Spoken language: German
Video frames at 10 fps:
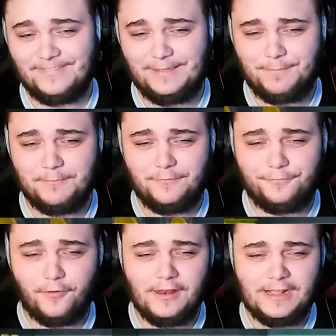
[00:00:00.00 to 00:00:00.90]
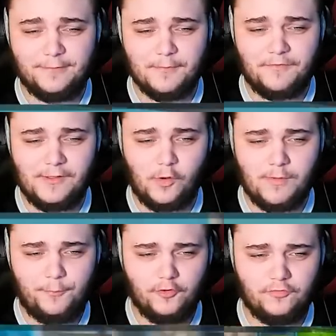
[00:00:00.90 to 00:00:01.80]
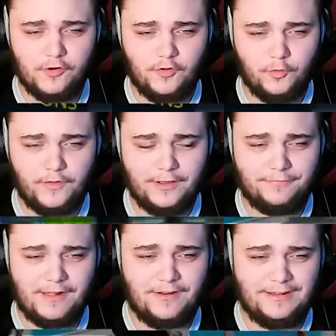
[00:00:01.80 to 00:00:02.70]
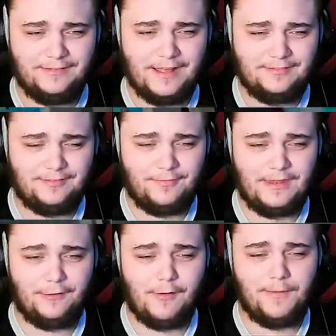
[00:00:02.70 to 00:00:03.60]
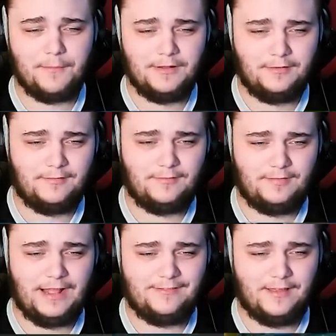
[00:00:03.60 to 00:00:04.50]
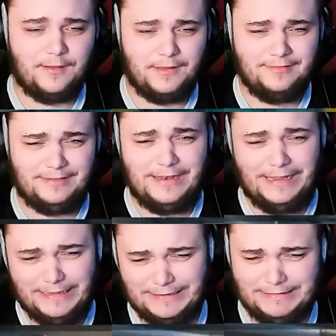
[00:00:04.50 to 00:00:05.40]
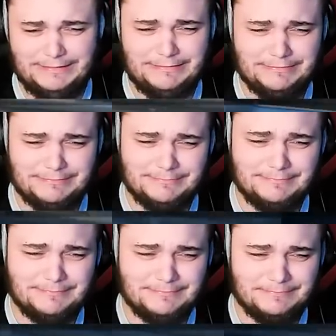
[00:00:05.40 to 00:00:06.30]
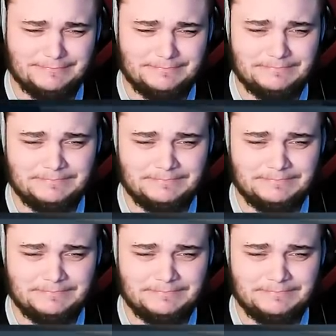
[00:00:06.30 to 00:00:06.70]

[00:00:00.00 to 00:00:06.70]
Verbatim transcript: Ich bin mit voll Equipment, weil ich Ullmann pushen wollte, runtergefallen, weil ich dachte, das wäre der Grappler mit Gleiter. Aber ist er nicht. Lustigi.